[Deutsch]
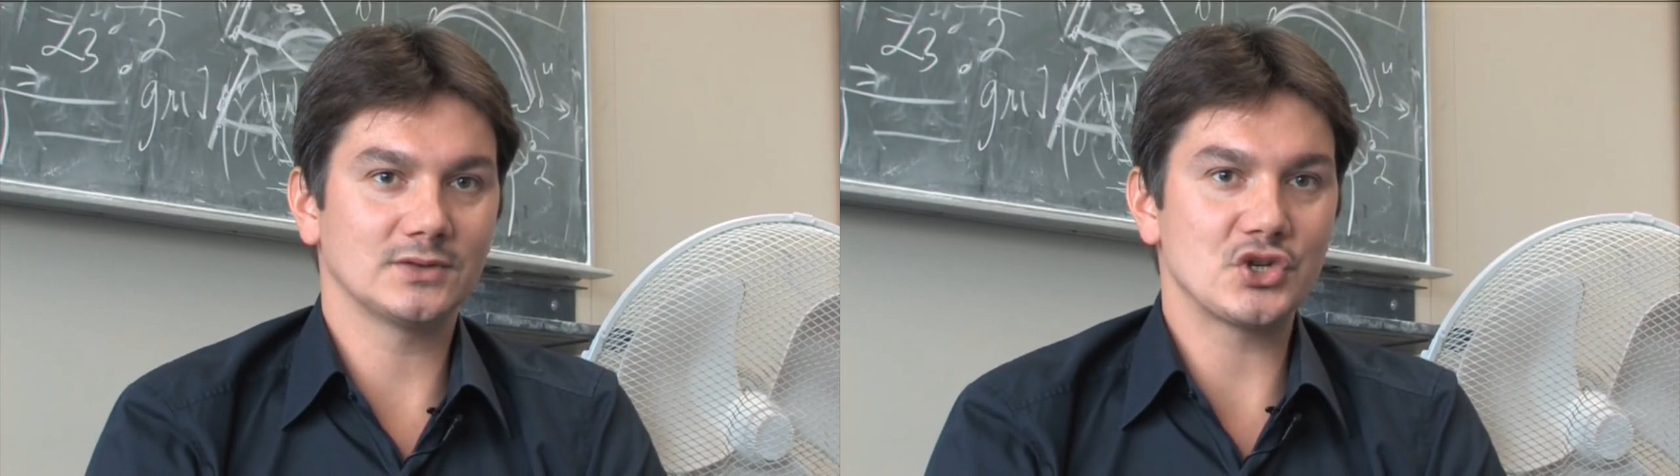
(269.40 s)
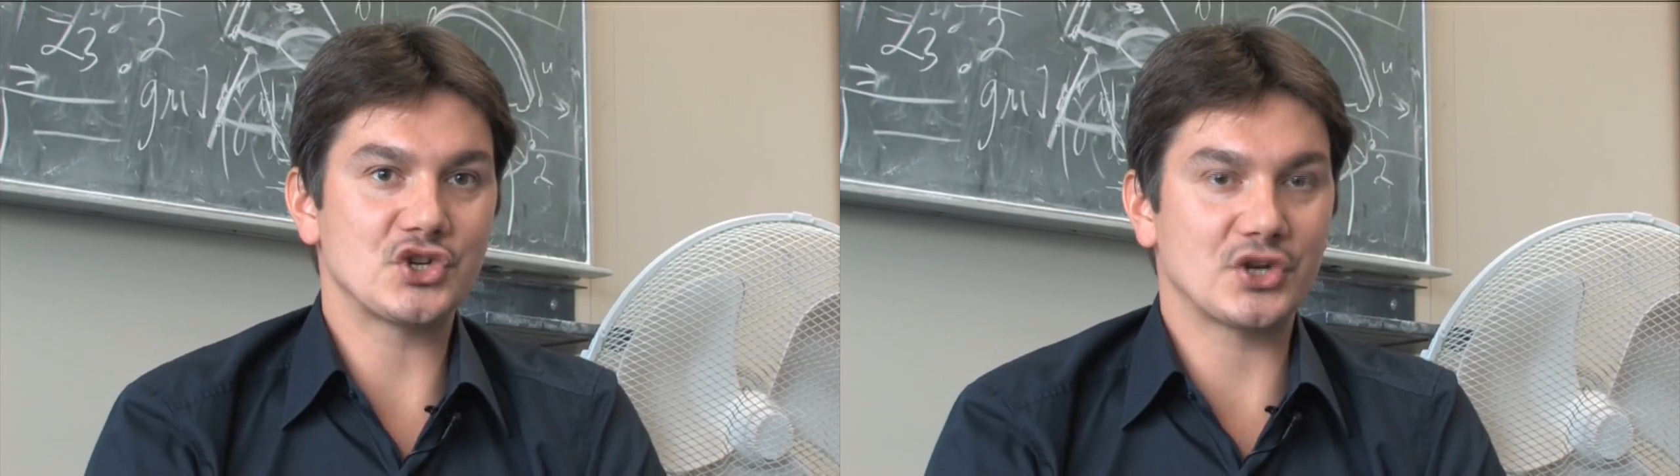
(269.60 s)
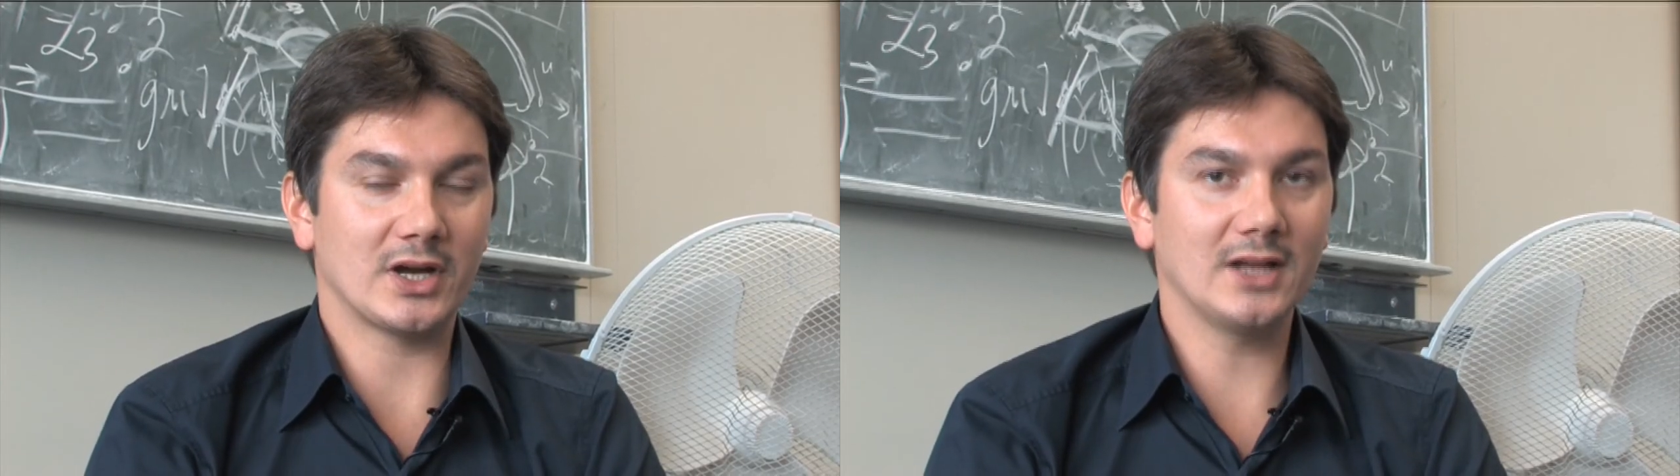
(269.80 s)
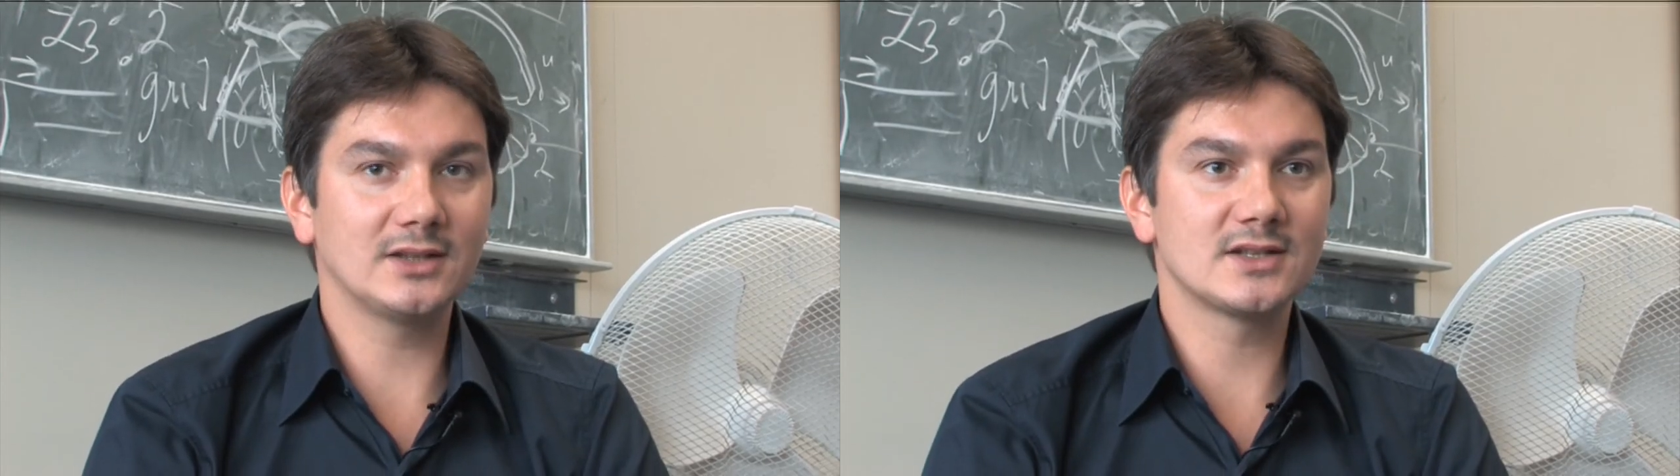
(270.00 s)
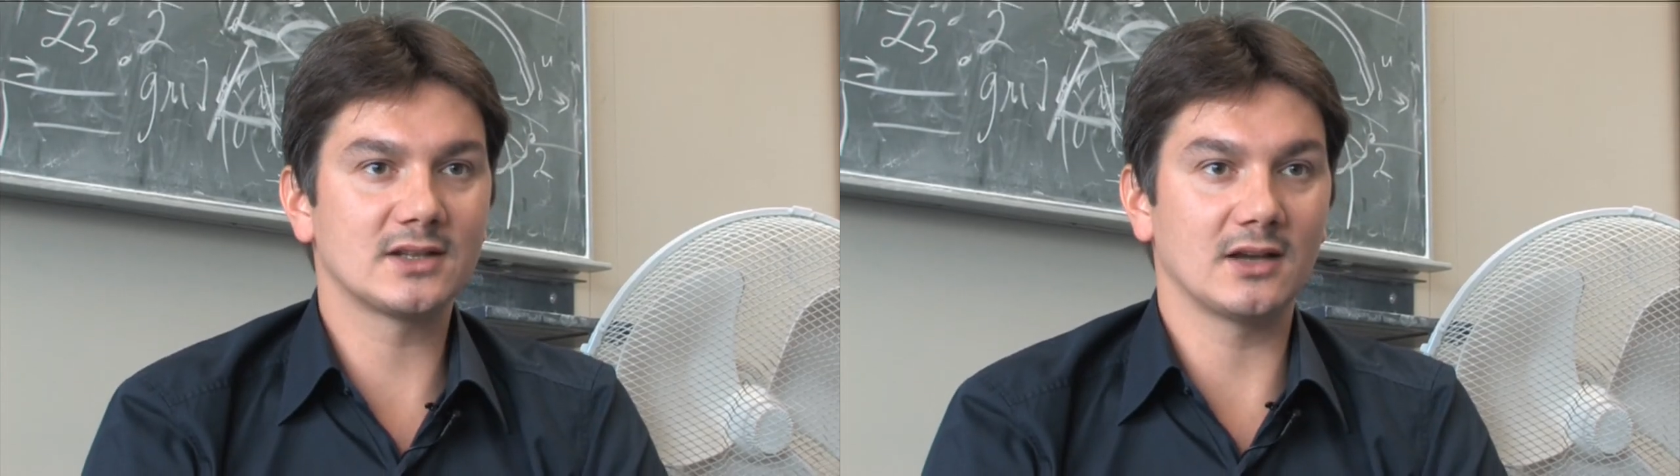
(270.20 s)
Stadt
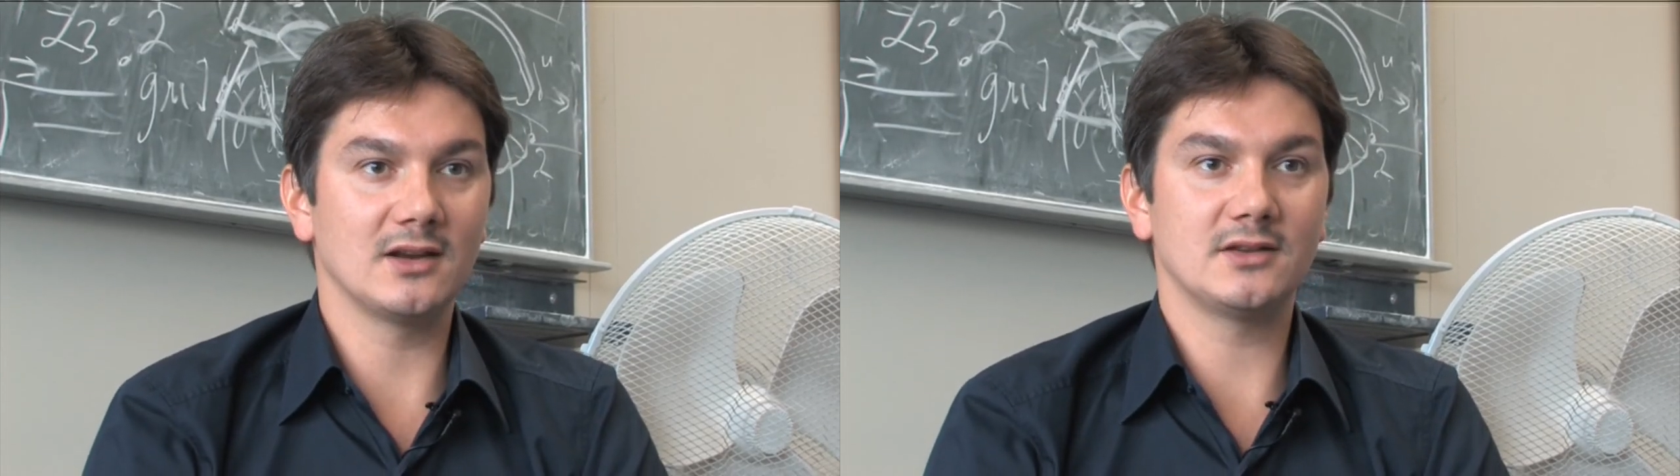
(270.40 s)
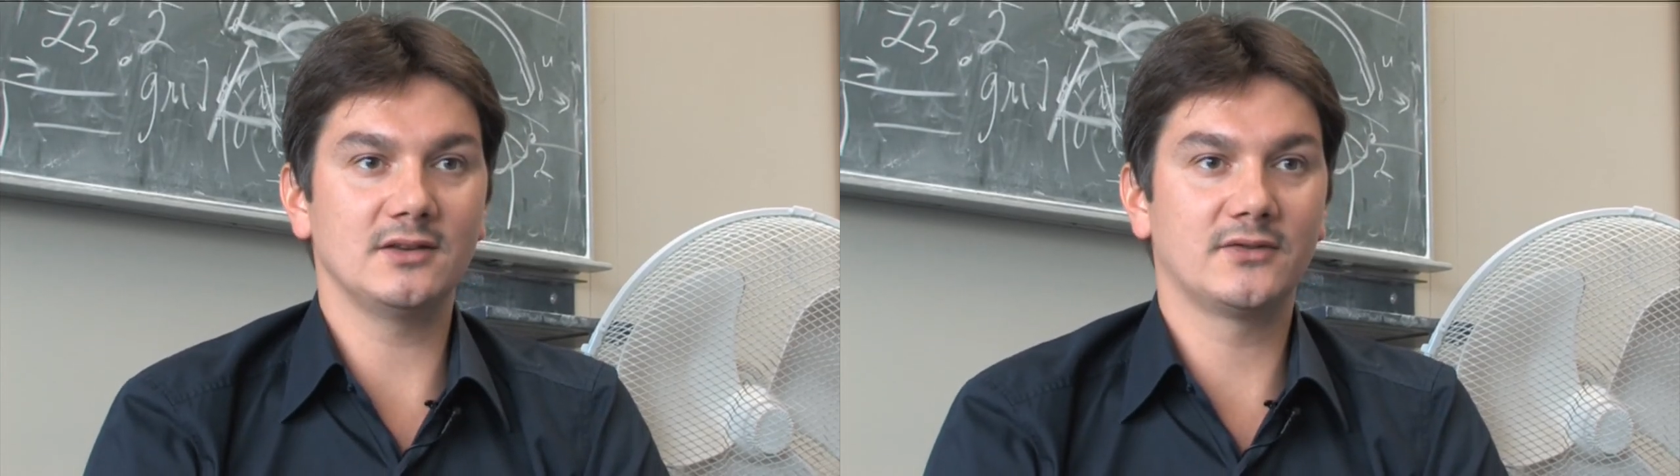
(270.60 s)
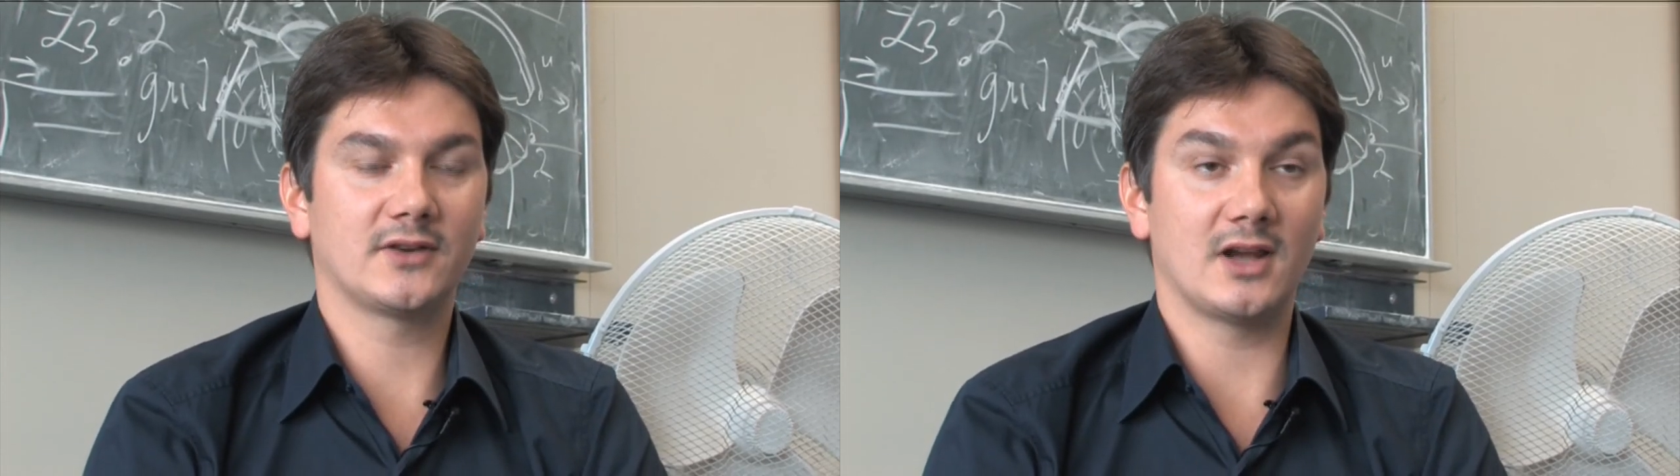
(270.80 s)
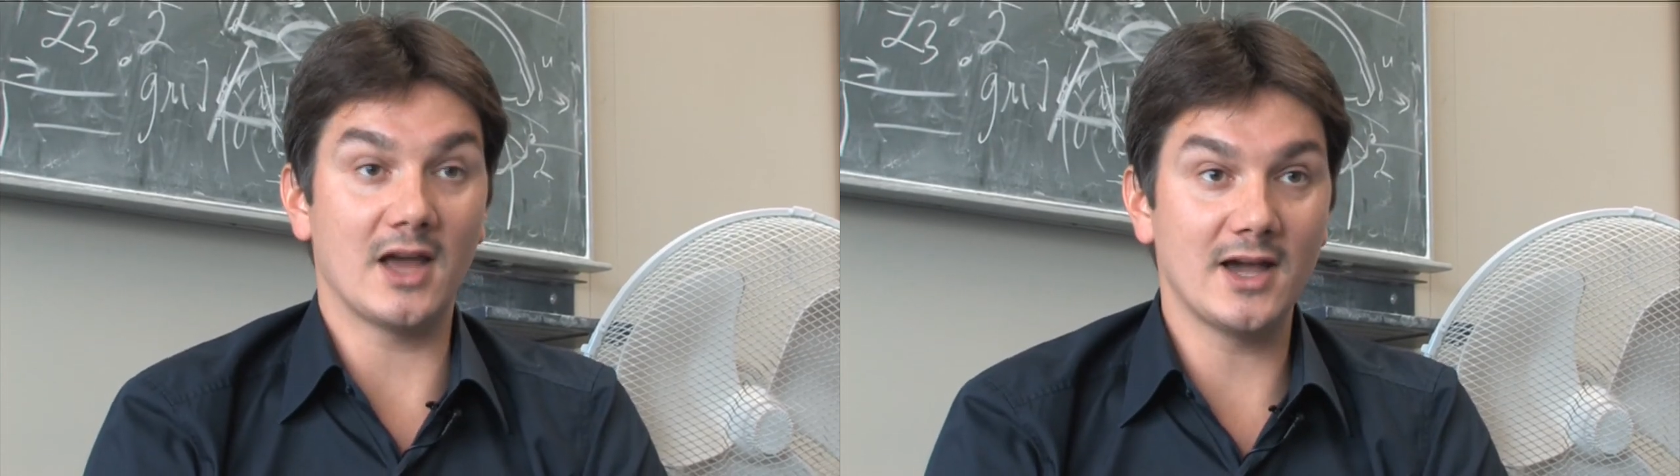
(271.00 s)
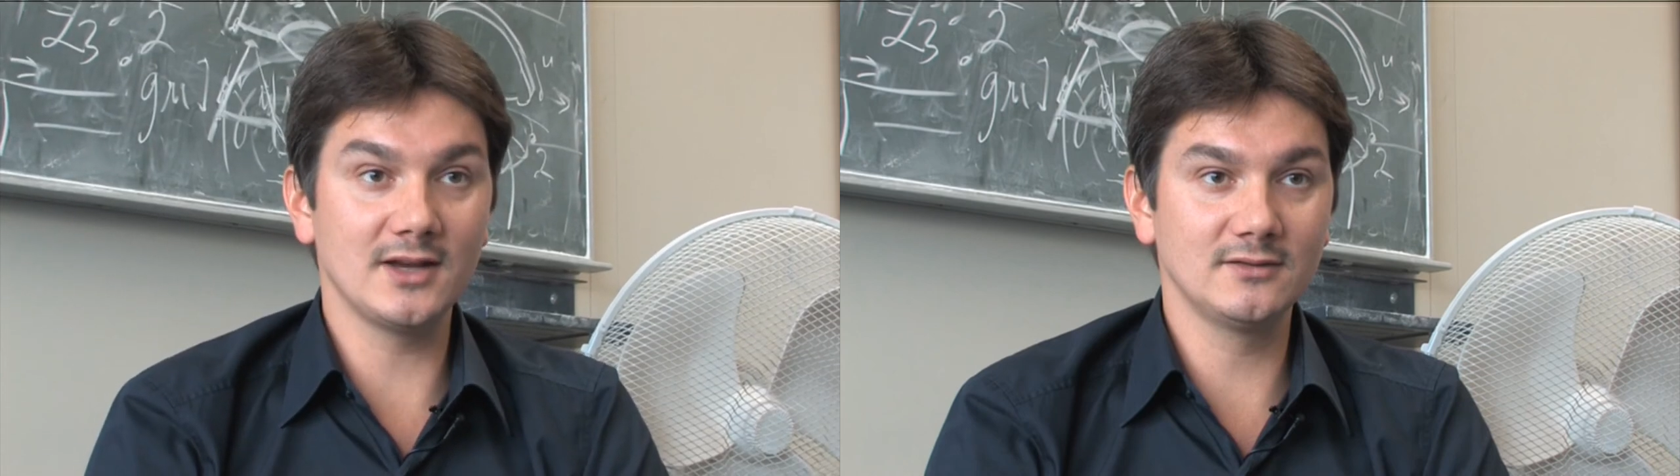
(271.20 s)
ist relativ
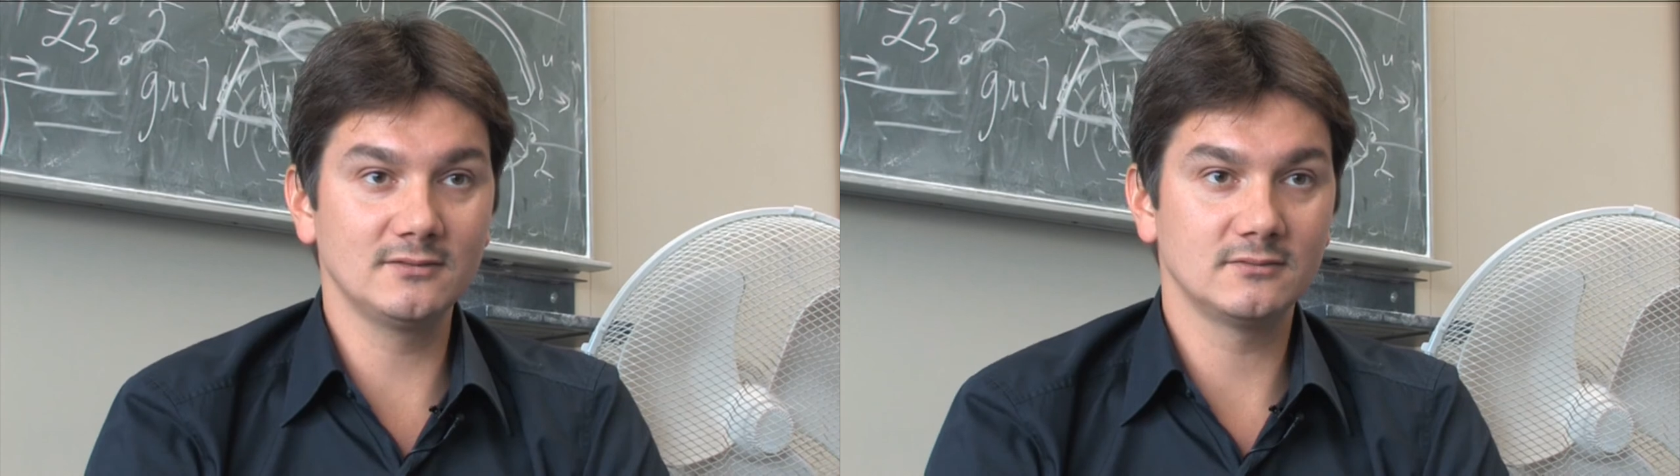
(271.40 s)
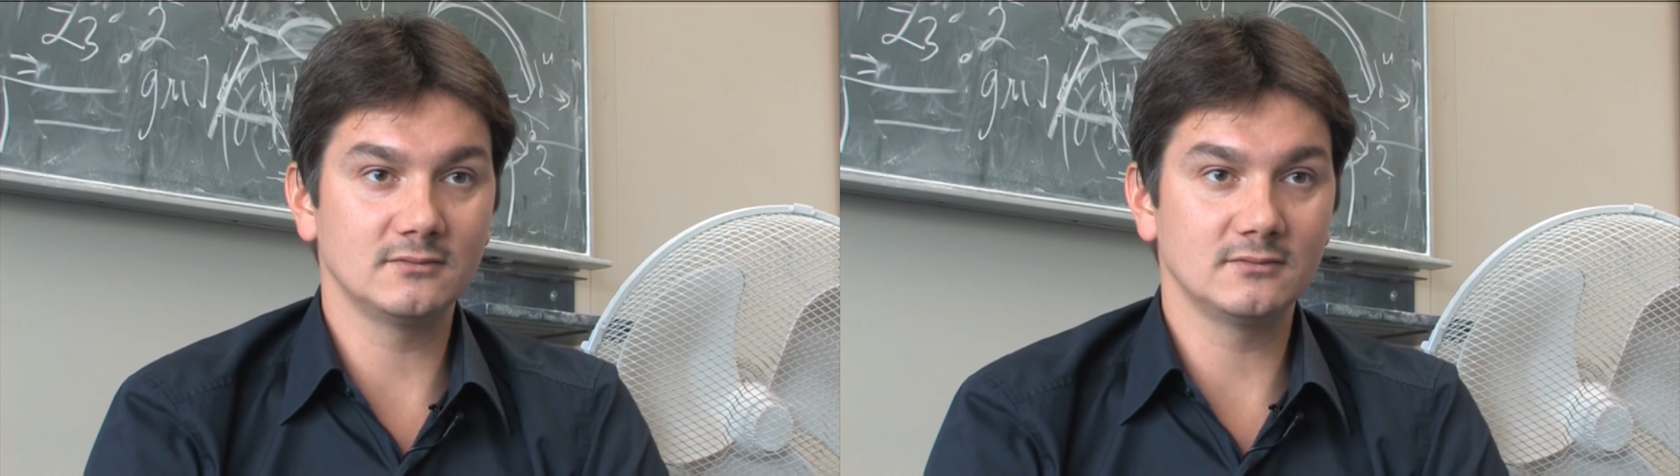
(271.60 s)
klein,